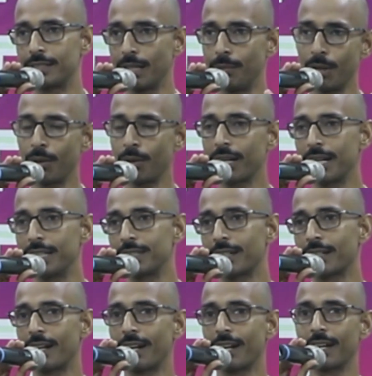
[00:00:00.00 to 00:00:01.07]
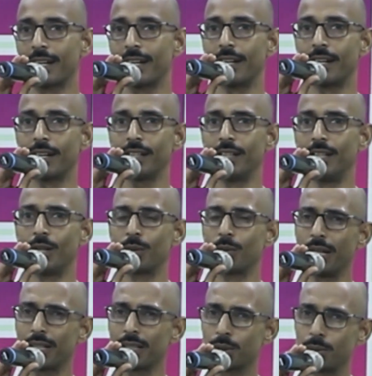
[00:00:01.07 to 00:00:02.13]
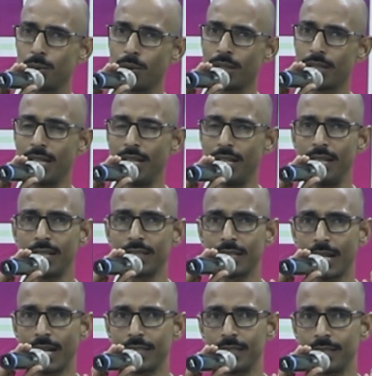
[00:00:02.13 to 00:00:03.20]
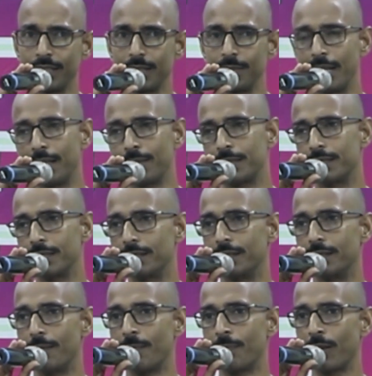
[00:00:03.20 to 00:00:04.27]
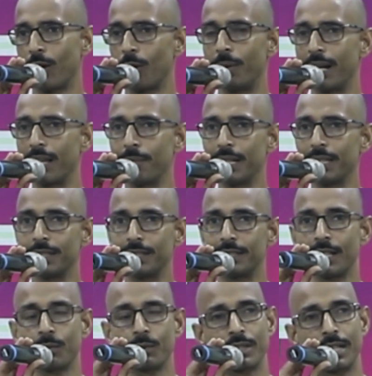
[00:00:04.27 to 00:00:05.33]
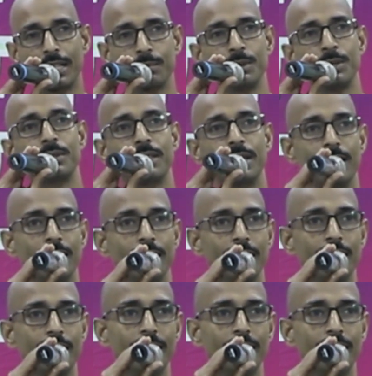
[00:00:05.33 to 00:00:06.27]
सभी लोग अगर ऐसे करने लग गए ना तो एक स्कूल के एक ज़रा सी चीज़ भी नहीं बचेगी और बड़े बड़ी चीज़ें वो तो खत्म ही हो जाएंगी